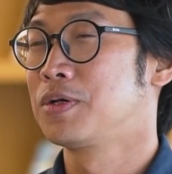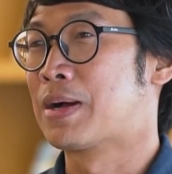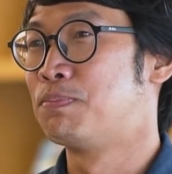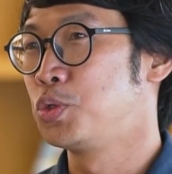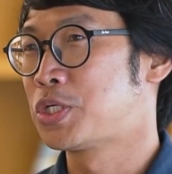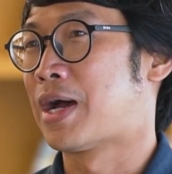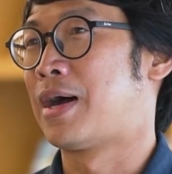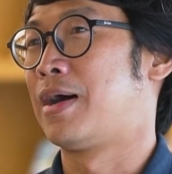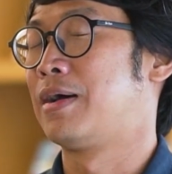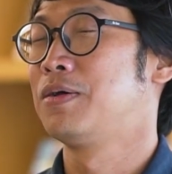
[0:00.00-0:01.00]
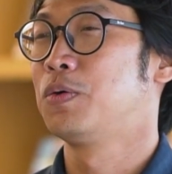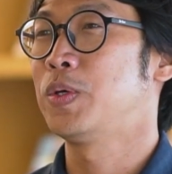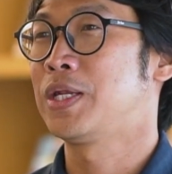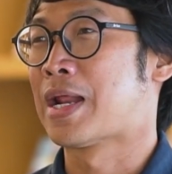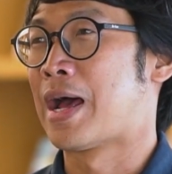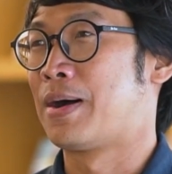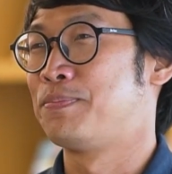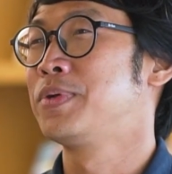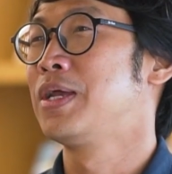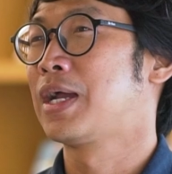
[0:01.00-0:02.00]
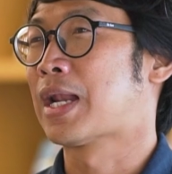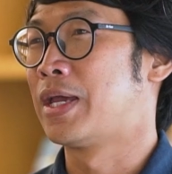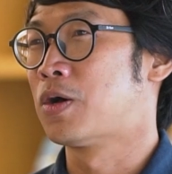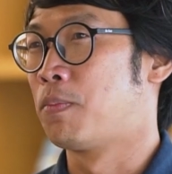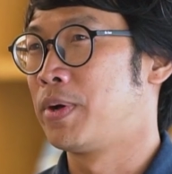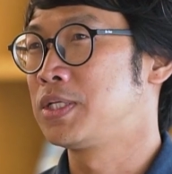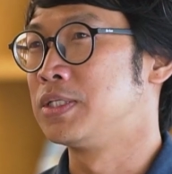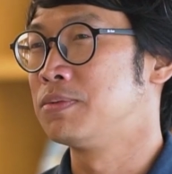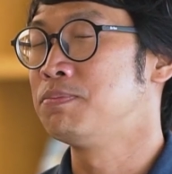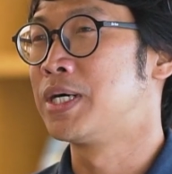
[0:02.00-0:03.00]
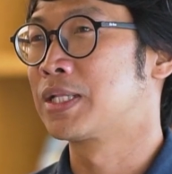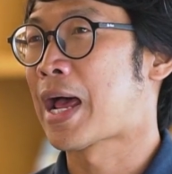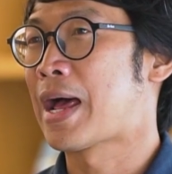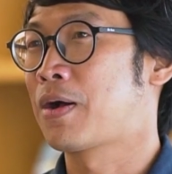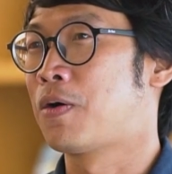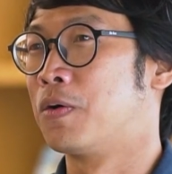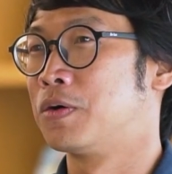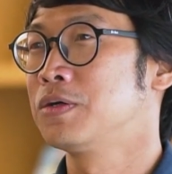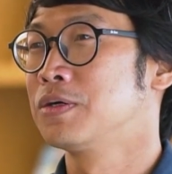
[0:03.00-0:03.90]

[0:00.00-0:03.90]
กัมพูชา เวียดนามไกลออกไปถึงเมืองท่าของ